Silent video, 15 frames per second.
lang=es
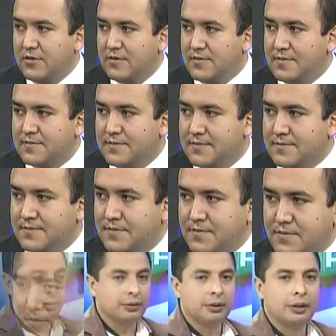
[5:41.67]

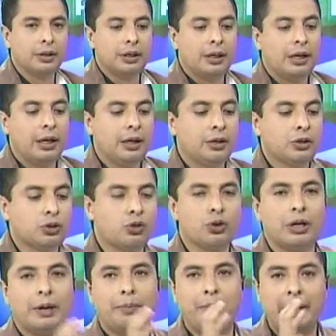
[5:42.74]
experiencia, ¿son
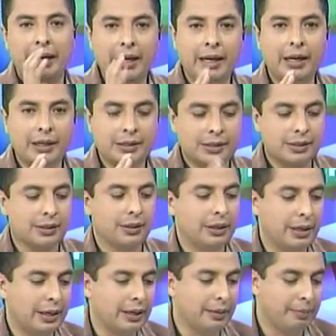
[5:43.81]
las parejas
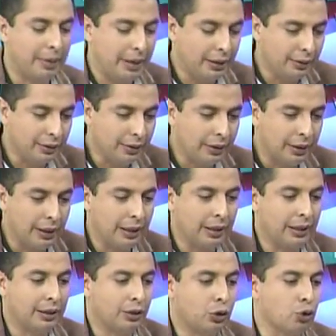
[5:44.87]
las que van
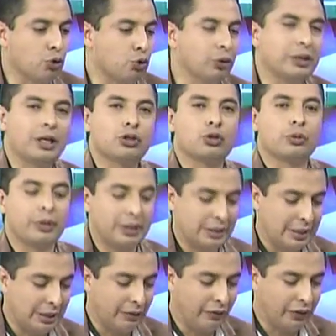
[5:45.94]
a consultar sobre
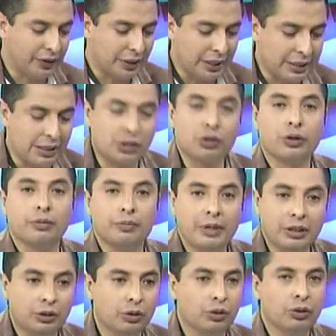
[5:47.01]
esta fertilización in
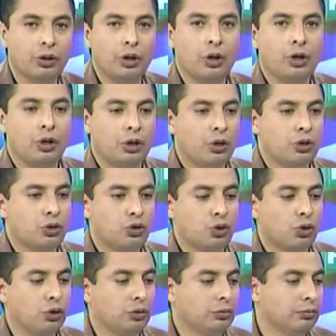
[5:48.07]
vitro?
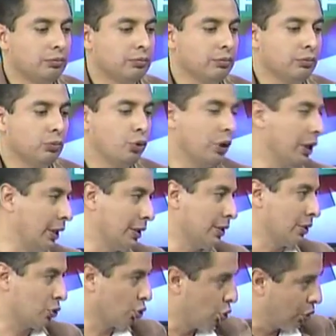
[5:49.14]
¿Son mujeres
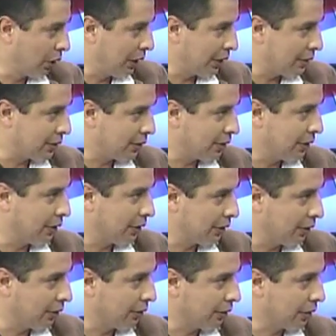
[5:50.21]
solas
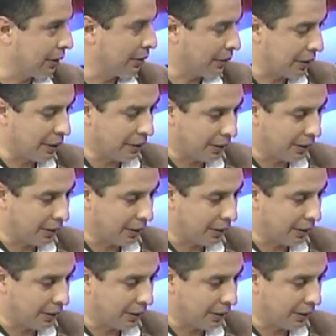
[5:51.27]
eh, que,